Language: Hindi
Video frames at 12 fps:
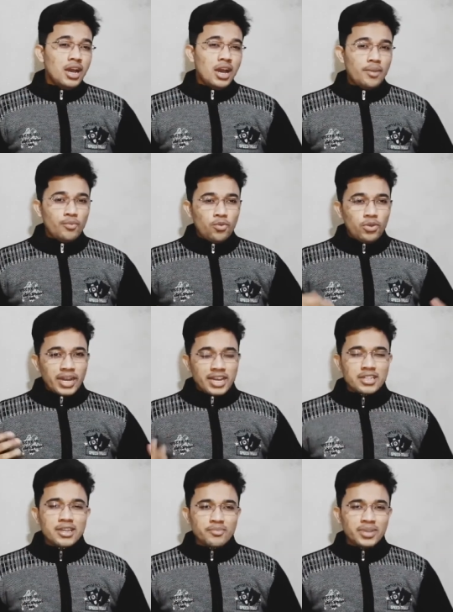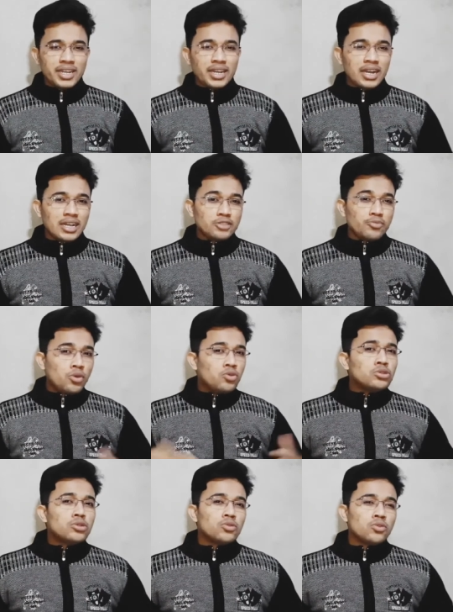हमको कैसे मिलेगा जो
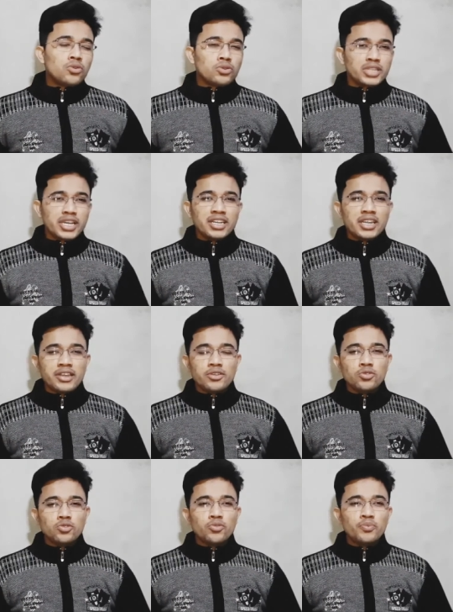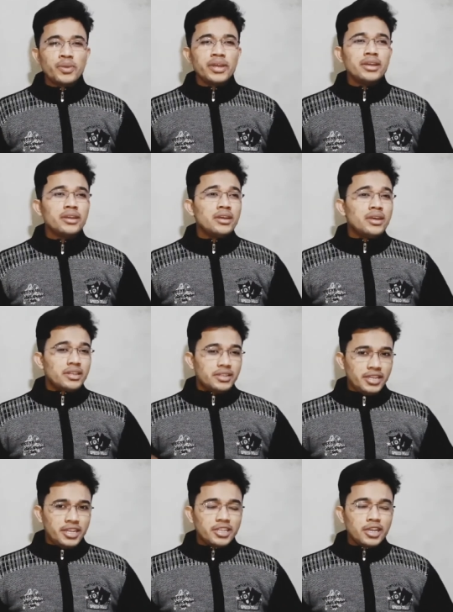बहुत लोगों को देख रहे हैं YouTube पे
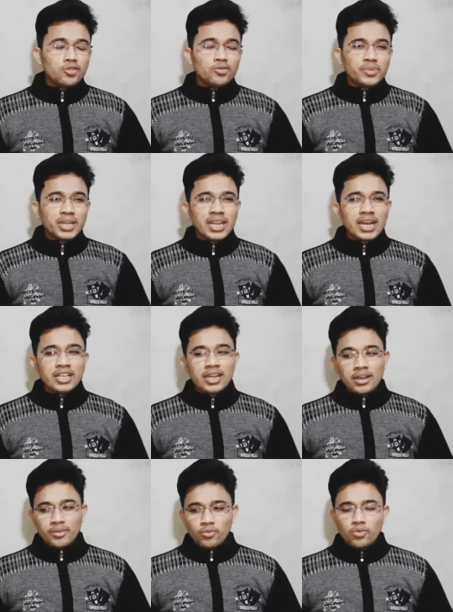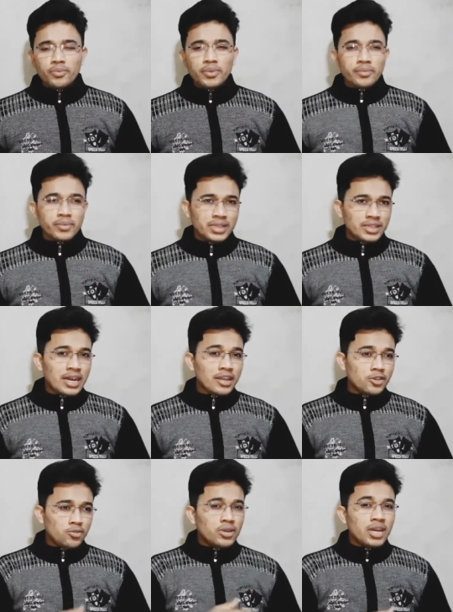देखने को मिल रहा है कि हमको भी मिलता
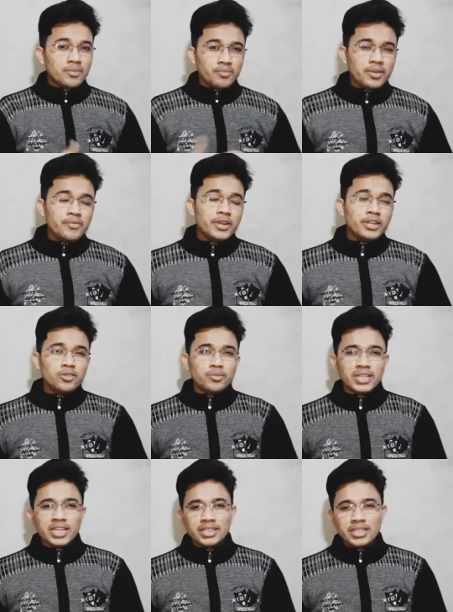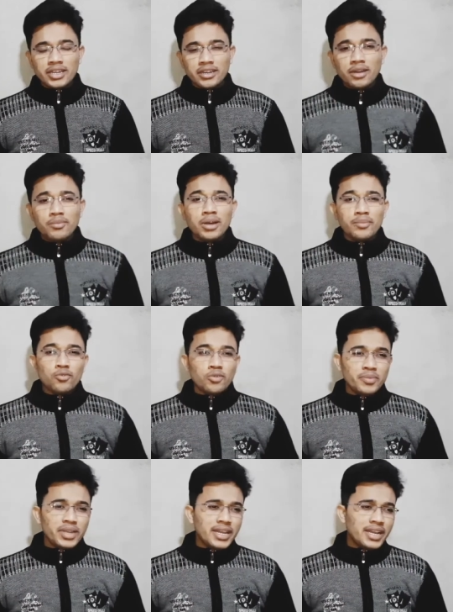क्योंकि हम भी वीडियो बनाते हैं कब हमको
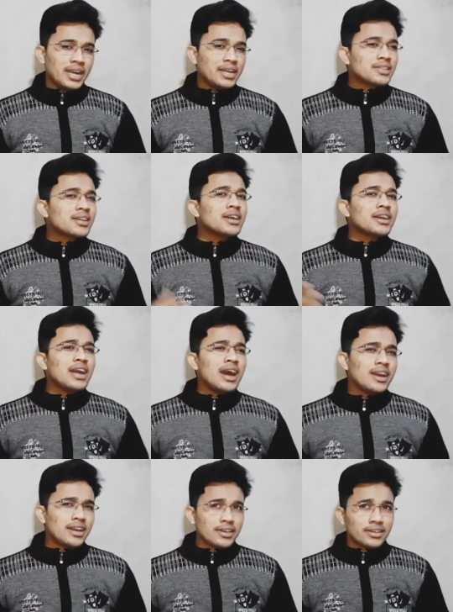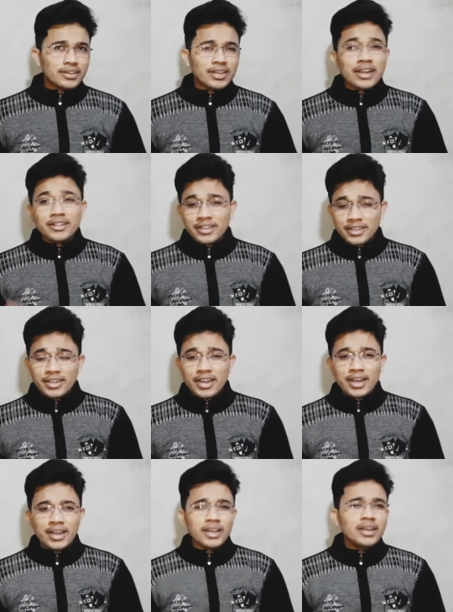मिलेगा इसका क्या
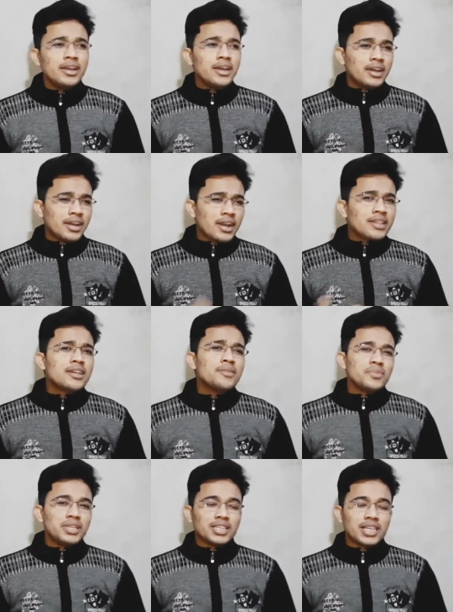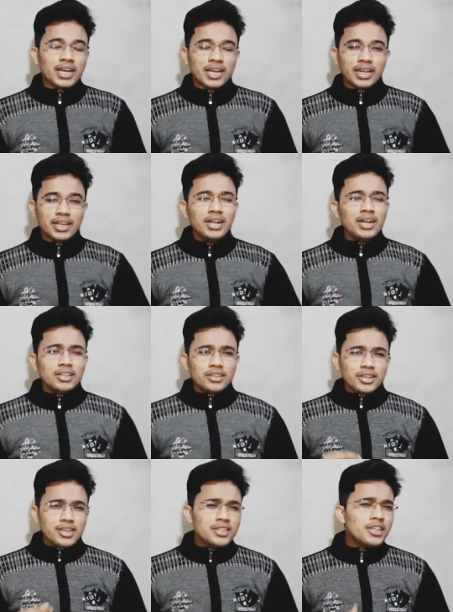क्राइटेरिया है कैसे मिलता है
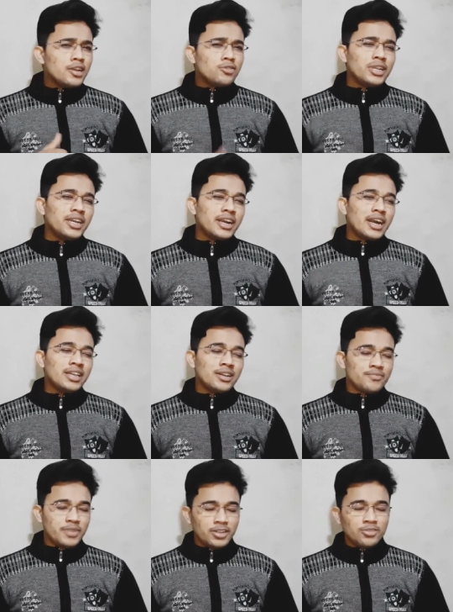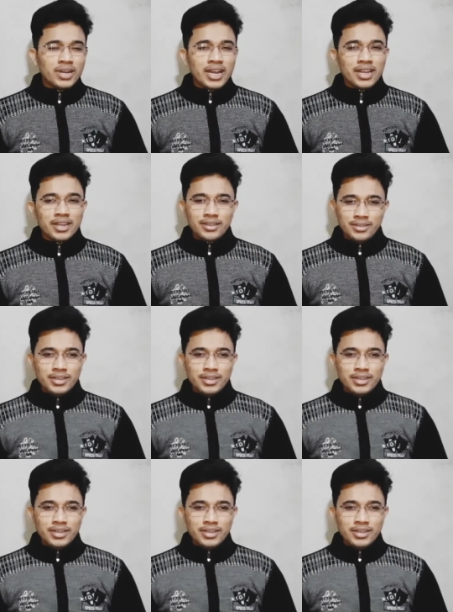तो इसी को लेकर आज हम वीडियो आए हैं